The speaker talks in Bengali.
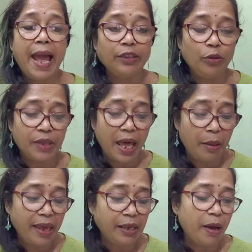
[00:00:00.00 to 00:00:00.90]
একদম
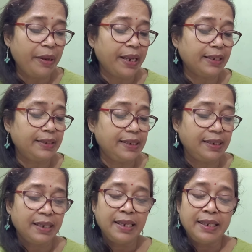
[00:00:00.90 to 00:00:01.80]
ধারাবাহিকভাবে রেখেছিস
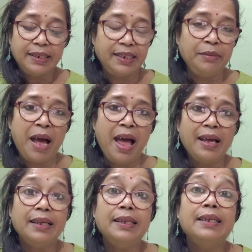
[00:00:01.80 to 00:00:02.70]
সীমা
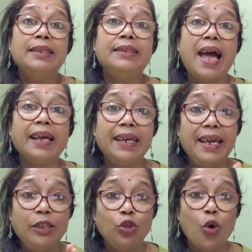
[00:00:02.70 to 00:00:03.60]

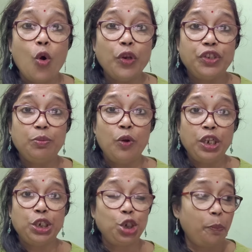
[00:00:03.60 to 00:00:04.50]
যাকে তোর
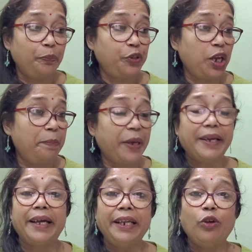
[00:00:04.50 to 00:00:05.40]
জীবনে সবচেয়ে
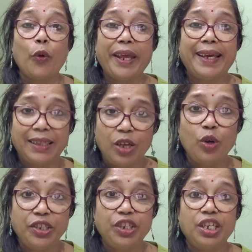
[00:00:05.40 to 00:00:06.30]
বিক্রি করে খেতে
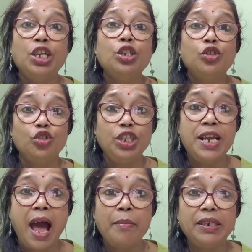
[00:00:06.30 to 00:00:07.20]
হয়েছে যদি
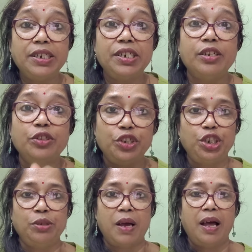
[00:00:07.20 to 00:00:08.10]
নাম আসে সেটা হচ্ছে
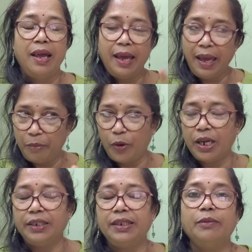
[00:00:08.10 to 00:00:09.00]
সীমা হ্যাঁ
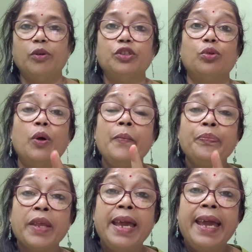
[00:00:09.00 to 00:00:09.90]
বর্ণালী ঠিক বলেছ
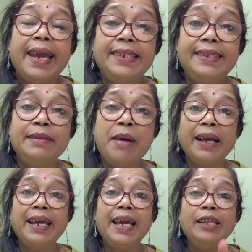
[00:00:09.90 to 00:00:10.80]
এই
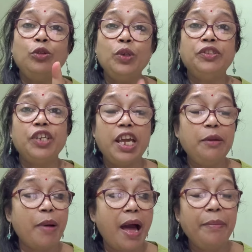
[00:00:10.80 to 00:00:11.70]
সীমাকে তুই
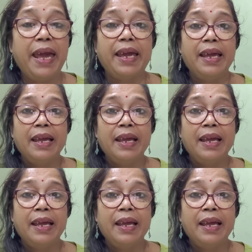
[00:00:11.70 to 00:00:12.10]
যেইভাবে